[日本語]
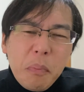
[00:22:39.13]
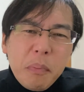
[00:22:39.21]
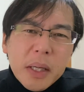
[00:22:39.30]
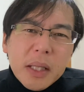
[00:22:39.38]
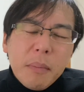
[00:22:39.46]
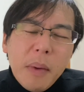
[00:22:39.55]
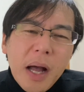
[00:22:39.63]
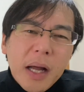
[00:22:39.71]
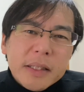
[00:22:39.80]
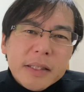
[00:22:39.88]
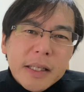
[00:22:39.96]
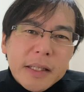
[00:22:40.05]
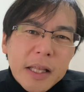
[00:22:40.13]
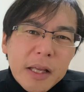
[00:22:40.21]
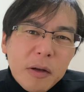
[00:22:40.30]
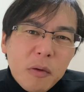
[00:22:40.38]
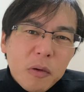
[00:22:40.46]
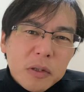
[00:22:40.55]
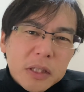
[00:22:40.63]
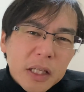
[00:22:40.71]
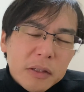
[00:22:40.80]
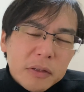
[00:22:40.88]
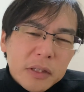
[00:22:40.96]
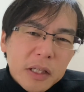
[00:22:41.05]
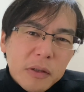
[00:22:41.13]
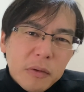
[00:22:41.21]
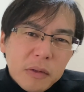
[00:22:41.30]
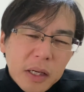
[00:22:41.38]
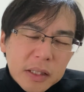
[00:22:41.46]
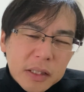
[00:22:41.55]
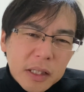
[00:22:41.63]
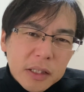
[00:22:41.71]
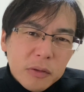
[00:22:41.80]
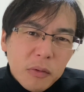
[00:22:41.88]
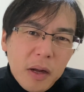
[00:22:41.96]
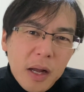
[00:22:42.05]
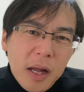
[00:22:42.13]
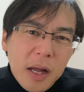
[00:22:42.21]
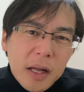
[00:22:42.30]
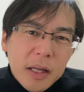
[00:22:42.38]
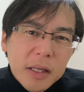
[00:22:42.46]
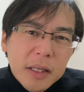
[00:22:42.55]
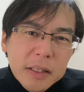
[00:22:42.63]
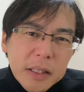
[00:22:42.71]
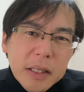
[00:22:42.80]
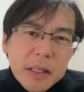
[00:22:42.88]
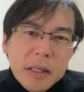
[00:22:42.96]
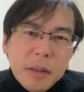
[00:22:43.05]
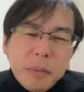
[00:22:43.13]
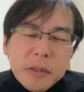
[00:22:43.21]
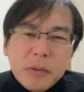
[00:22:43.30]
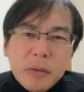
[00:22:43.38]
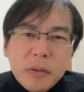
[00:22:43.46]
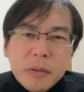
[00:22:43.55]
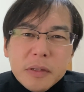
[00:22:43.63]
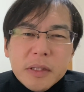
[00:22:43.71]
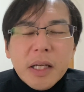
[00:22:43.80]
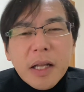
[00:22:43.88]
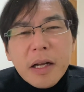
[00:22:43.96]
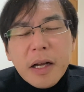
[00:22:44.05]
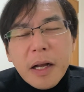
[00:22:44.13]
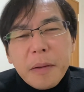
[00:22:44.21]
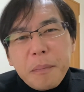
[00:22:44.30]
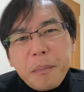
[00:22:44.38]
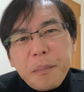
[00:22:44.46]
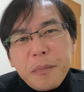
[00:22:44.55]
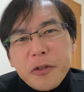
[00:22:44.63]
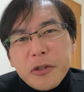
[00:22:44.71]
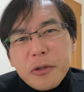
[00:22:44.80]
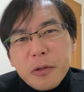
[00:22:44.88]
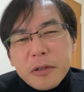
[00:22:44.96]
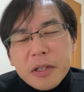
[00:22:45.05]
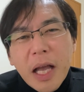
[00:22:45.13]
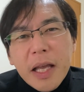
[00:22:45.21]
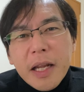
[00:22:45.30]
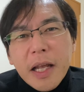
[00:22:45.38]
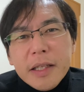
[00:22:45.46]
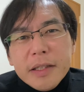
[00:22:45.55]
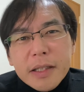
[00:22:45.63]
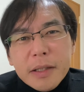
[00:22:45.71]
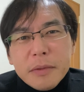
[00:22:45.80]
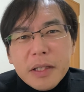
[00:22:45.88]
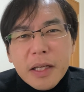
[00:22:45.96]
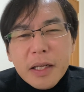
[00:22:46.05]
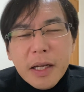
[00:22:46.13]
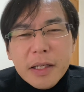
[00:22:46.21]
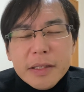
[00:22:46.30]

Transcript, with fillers: まだ周りで抵抗している勢力がいたりとか、ね、やっぱりその、いやなんか、ちょっと使えないんで、みたいな。